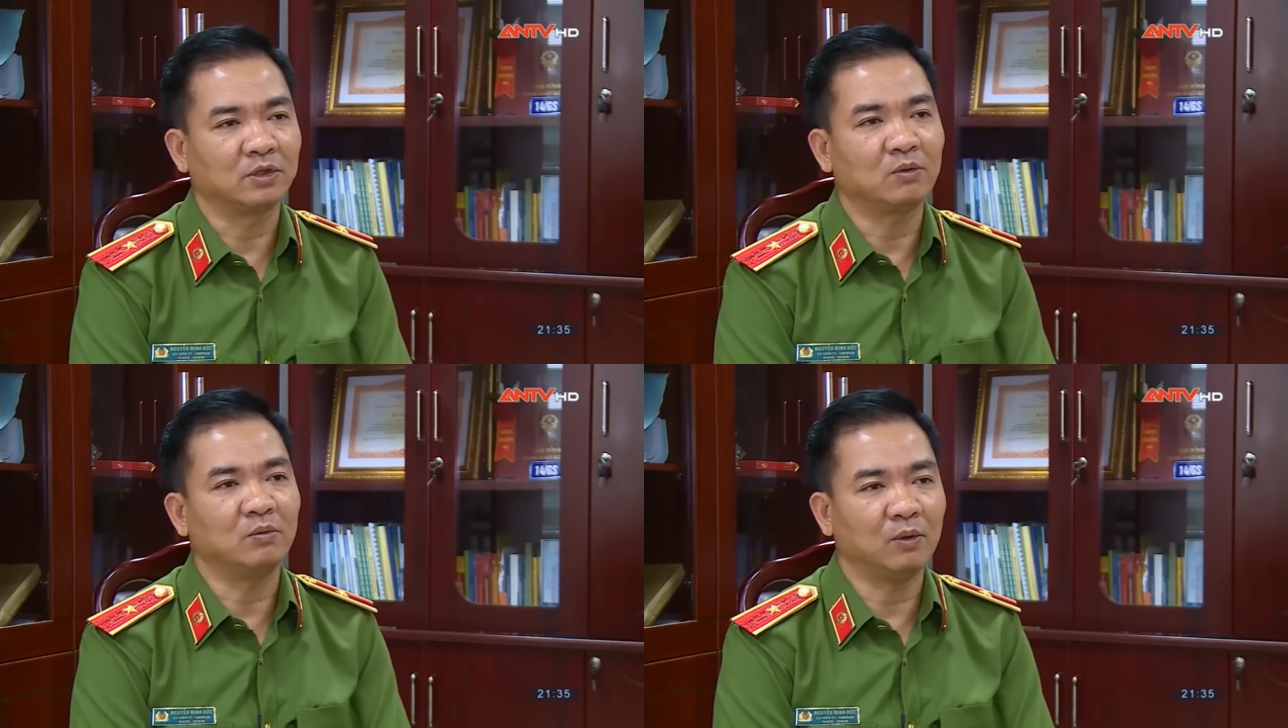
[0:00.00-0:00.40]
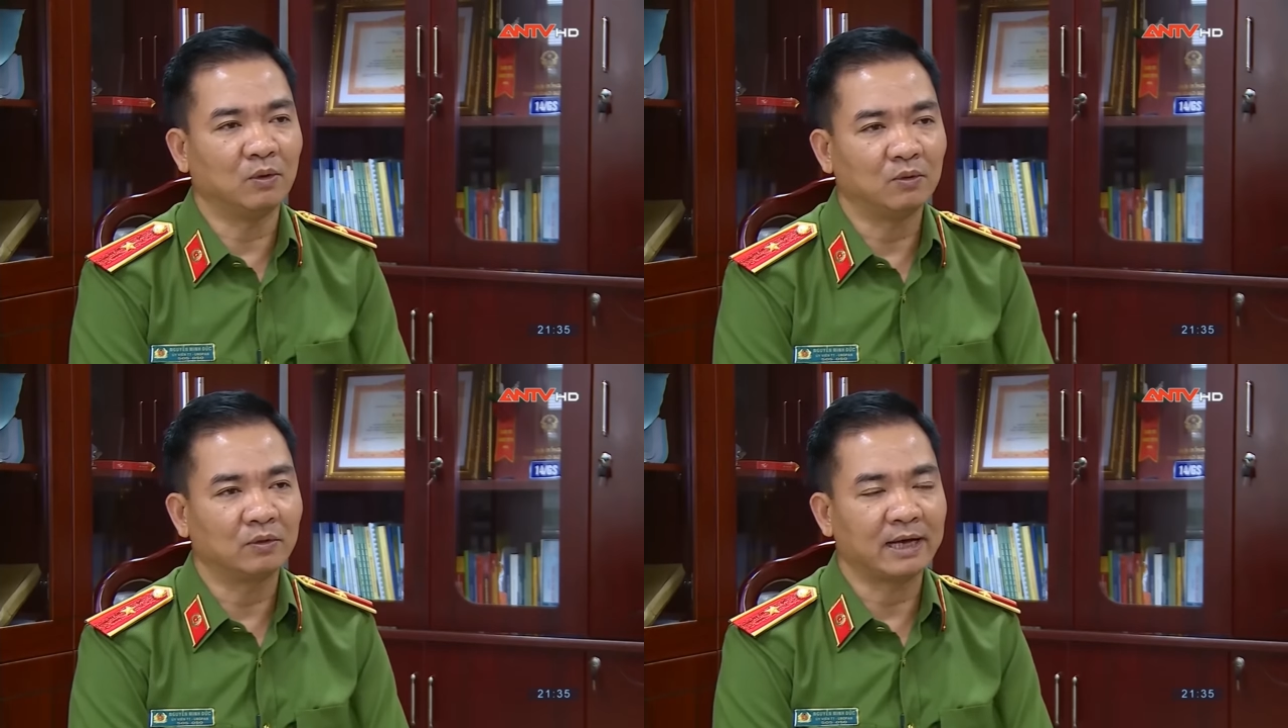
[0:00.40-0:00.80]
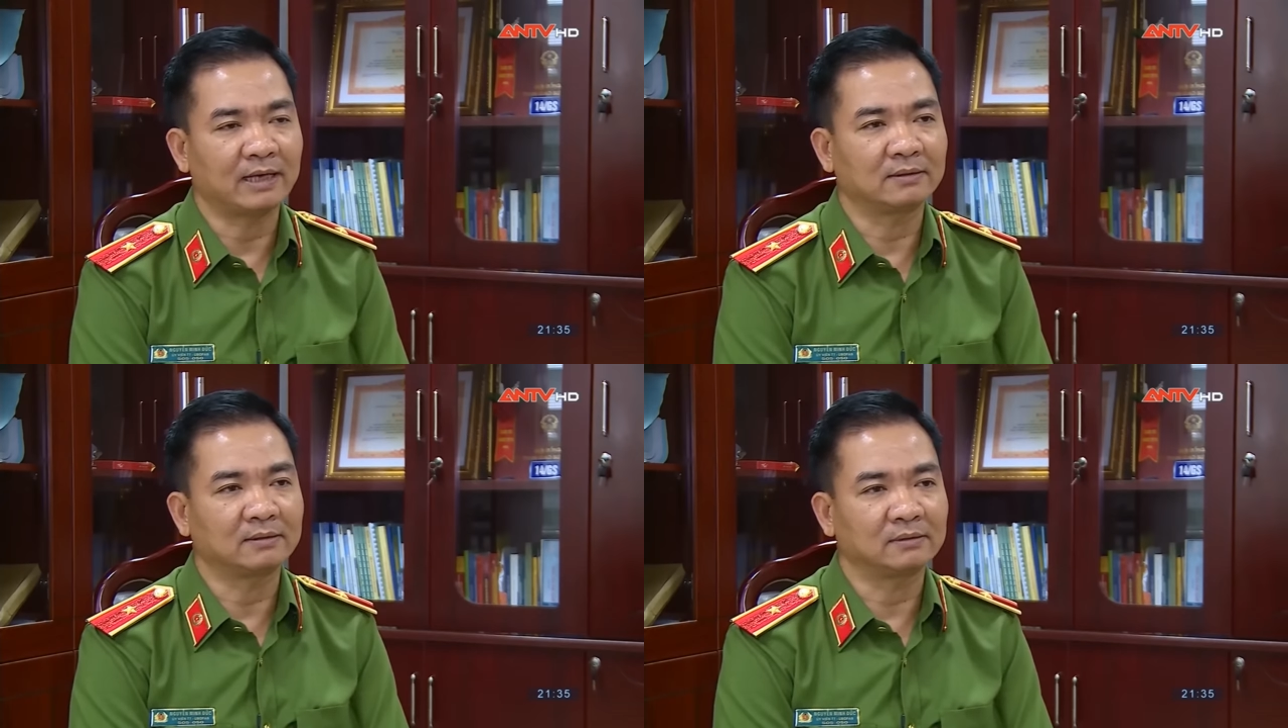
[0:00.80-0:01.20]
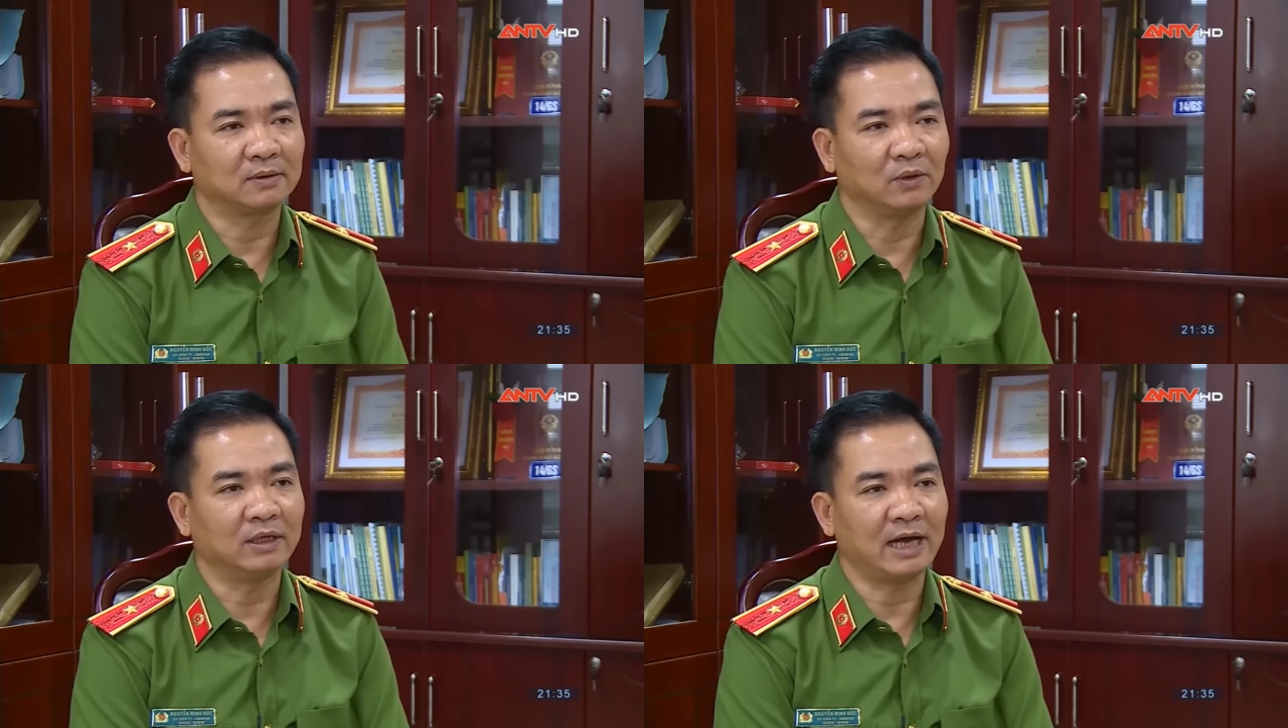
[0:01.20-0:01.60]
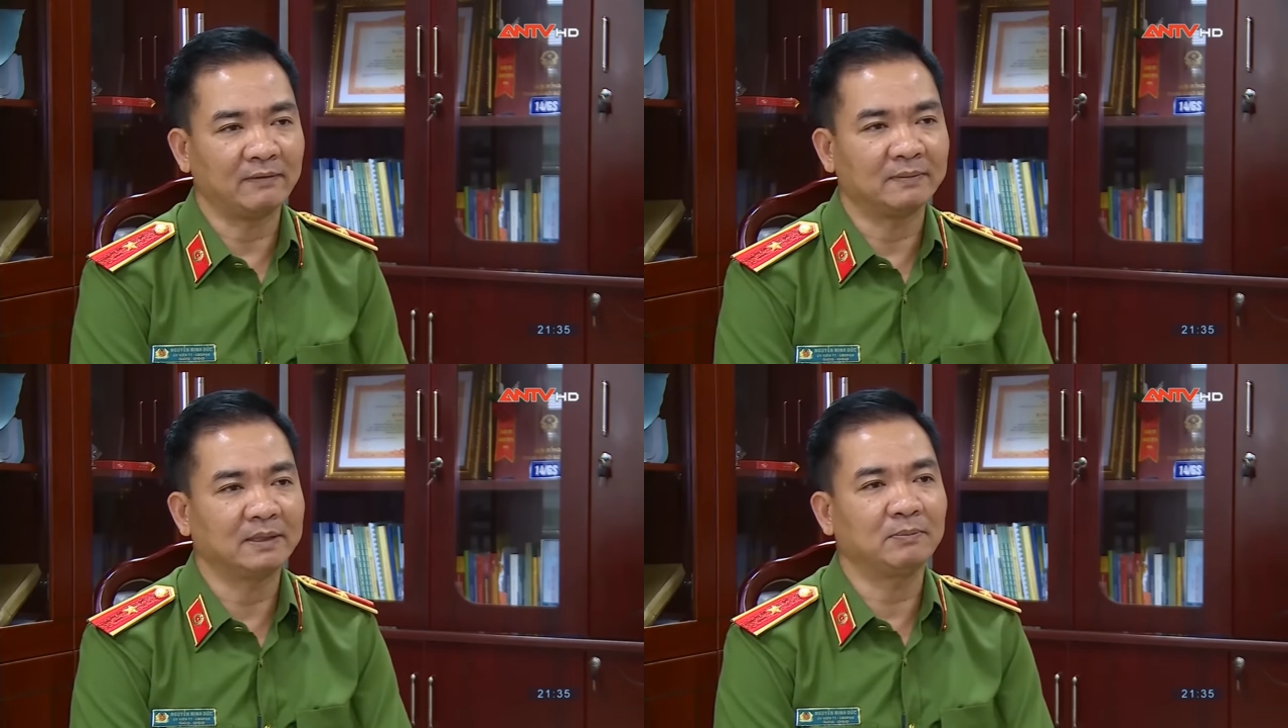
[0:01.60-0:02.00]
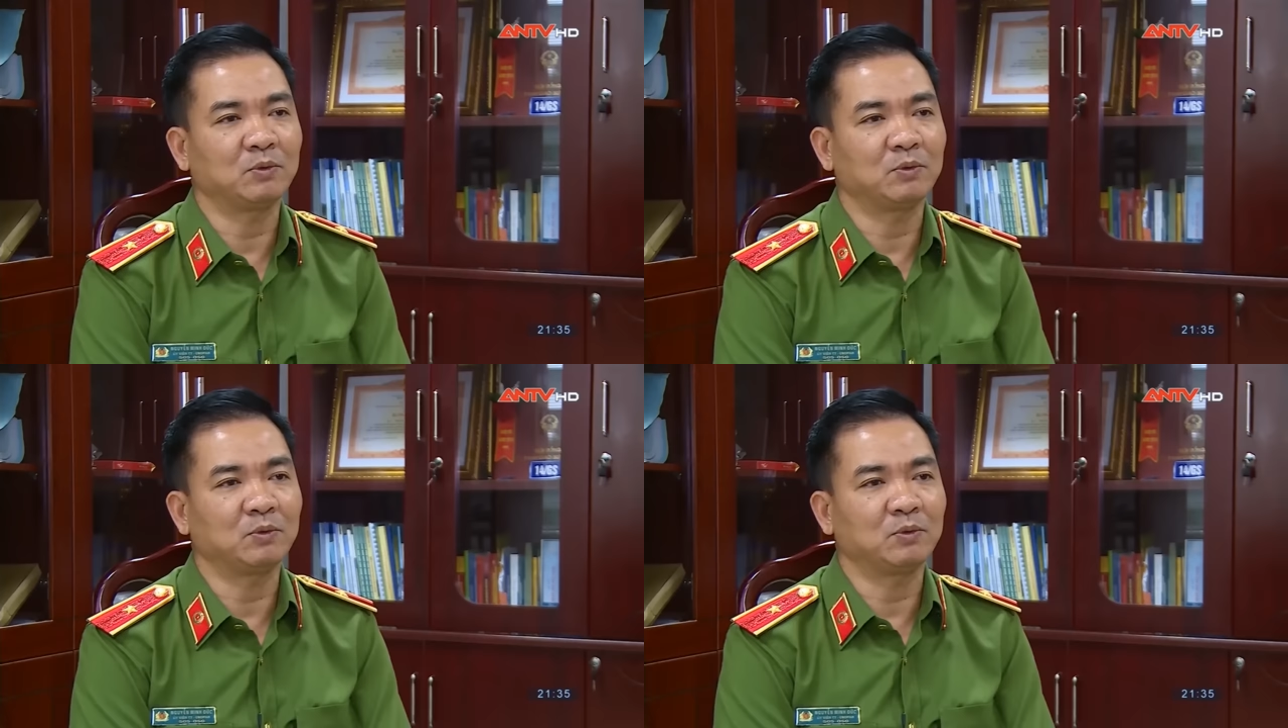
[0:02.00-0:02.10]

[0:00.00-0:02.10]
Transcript: tổ chức khủng bố nó đang tồn tại và nó